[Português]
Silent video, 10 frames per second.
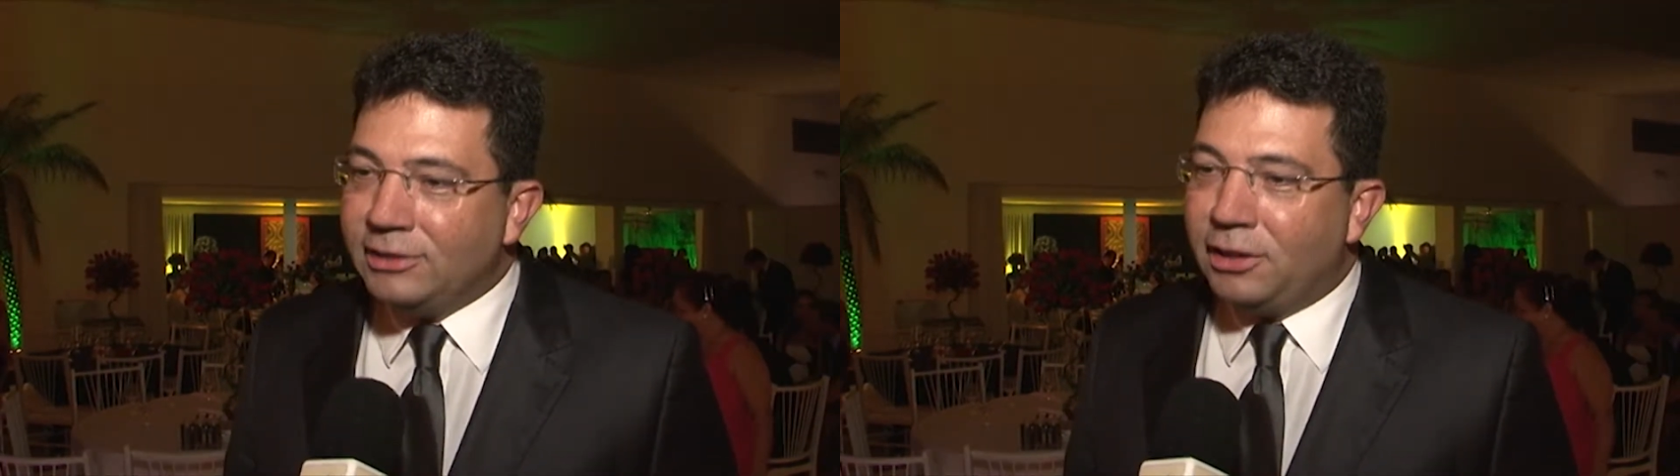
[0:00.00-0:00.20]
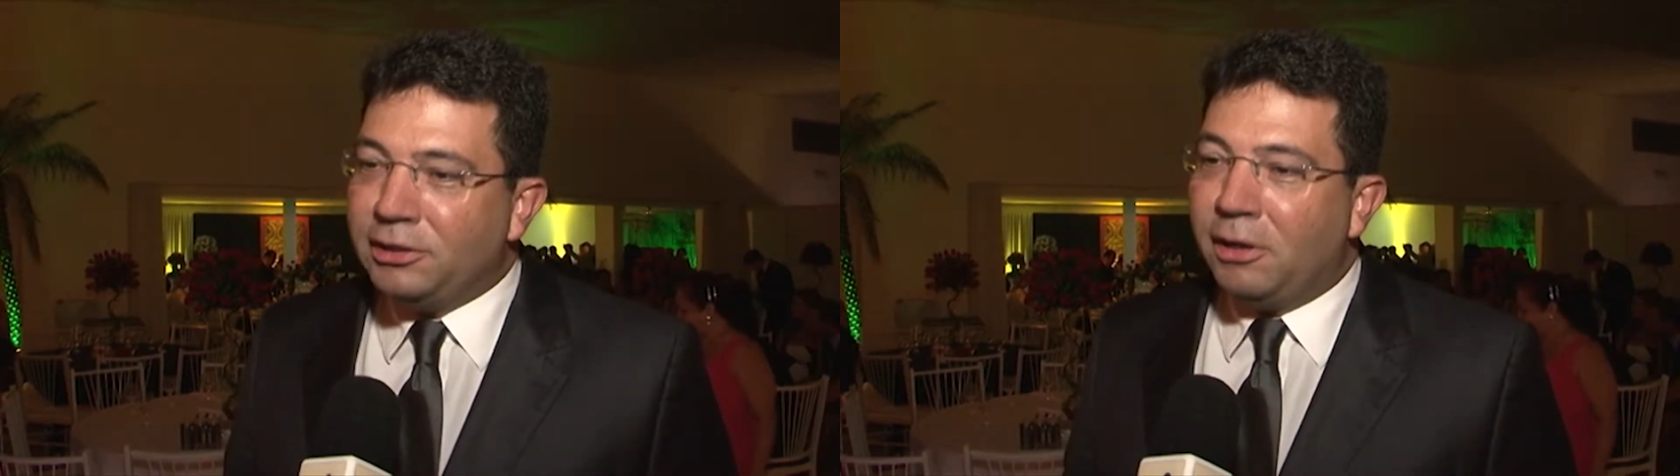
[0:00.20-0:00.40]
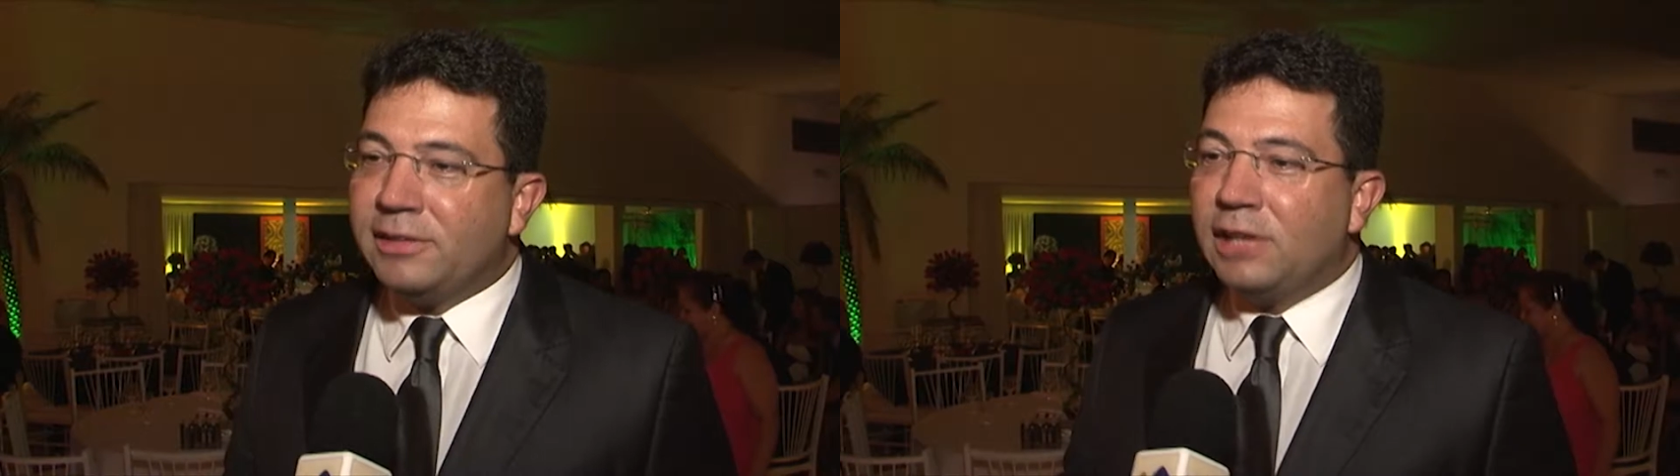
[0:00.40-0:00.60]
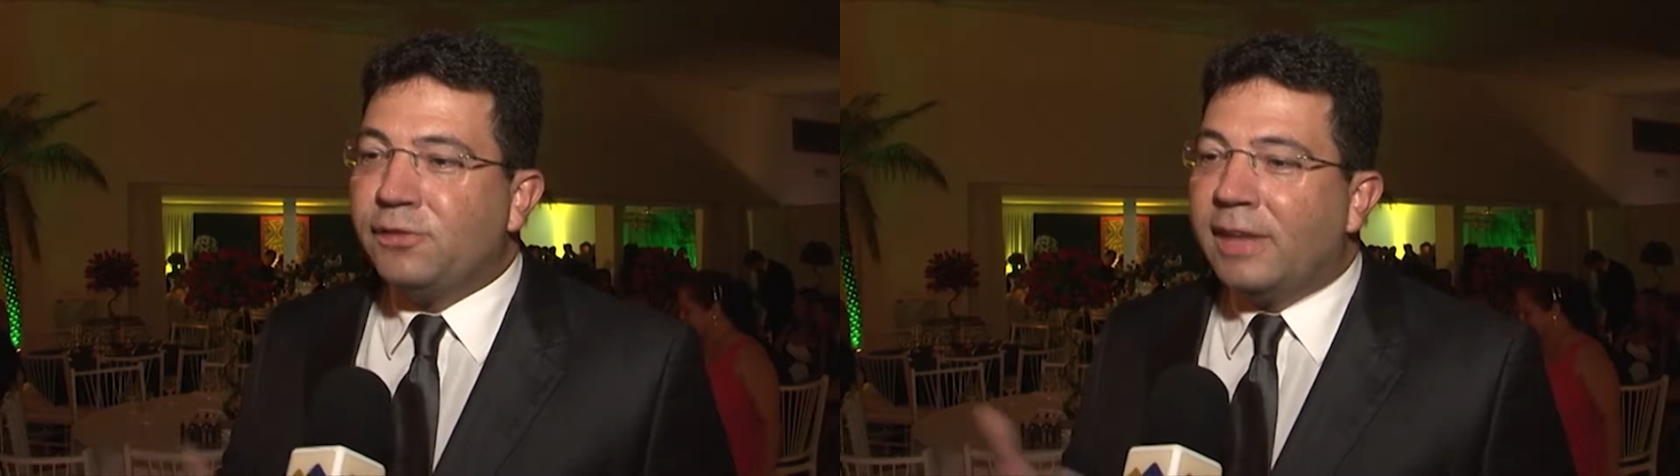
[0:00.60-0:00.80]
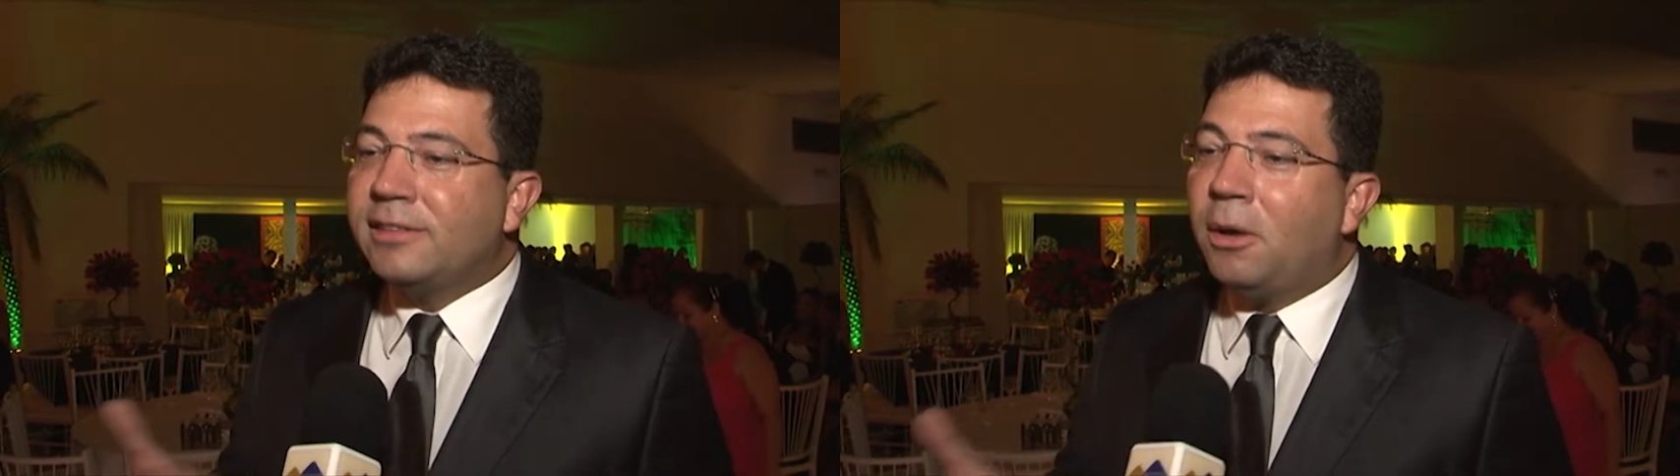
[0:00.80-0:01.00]
então a gente tem uma
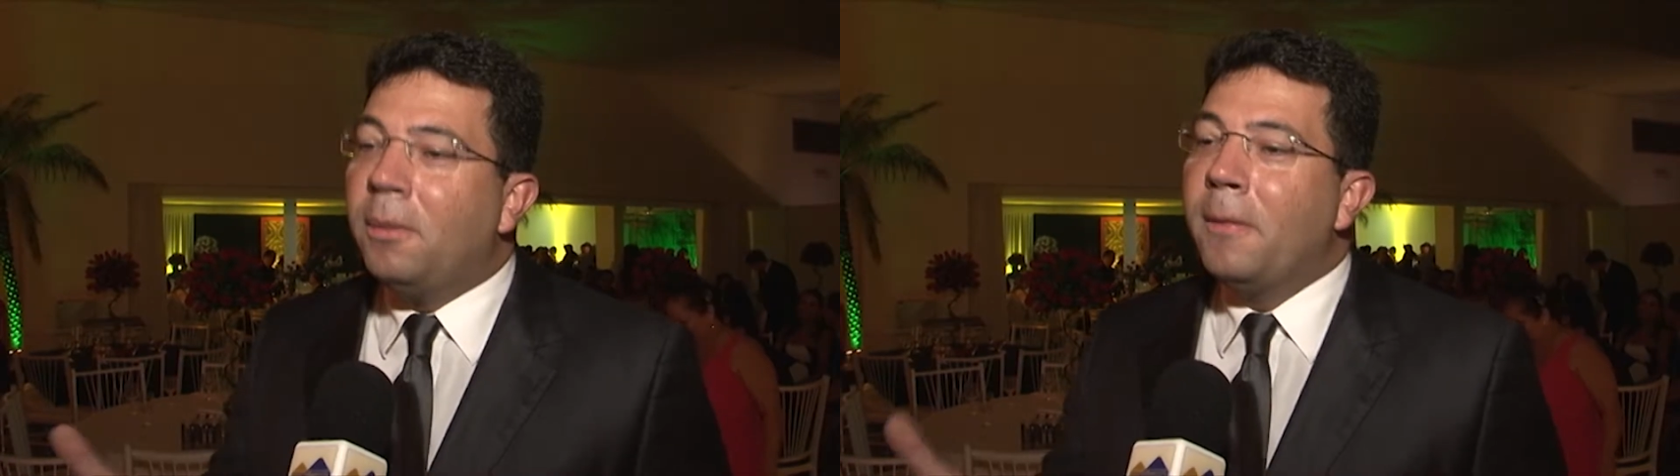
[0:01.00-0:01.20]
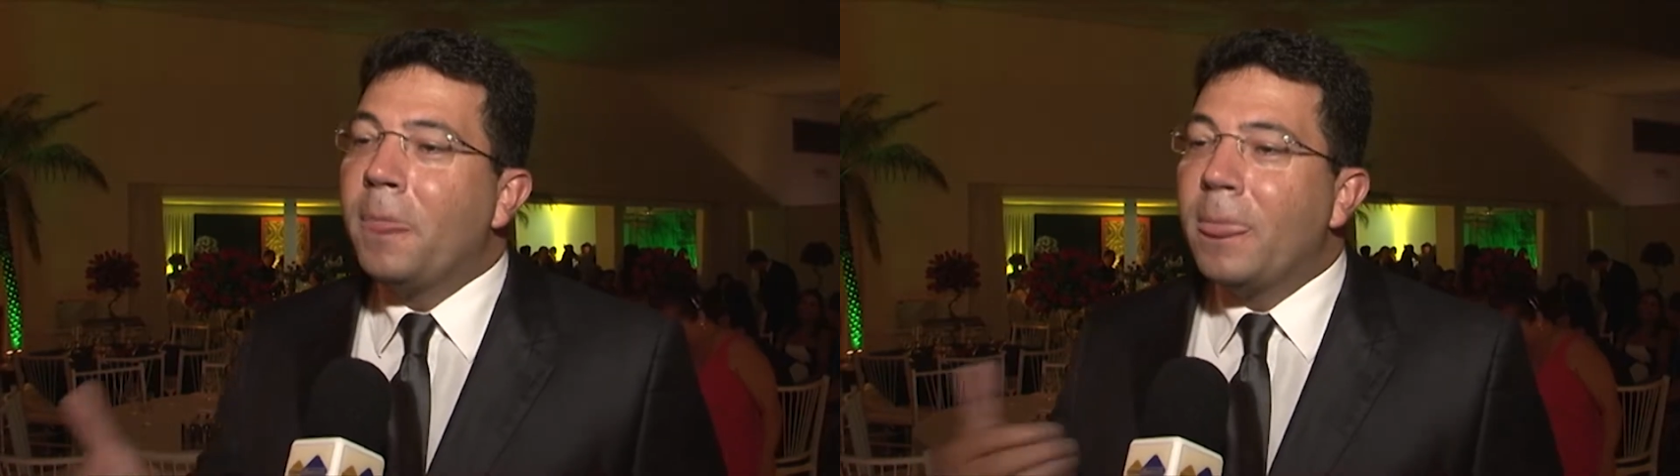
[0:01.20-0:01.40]
satisfação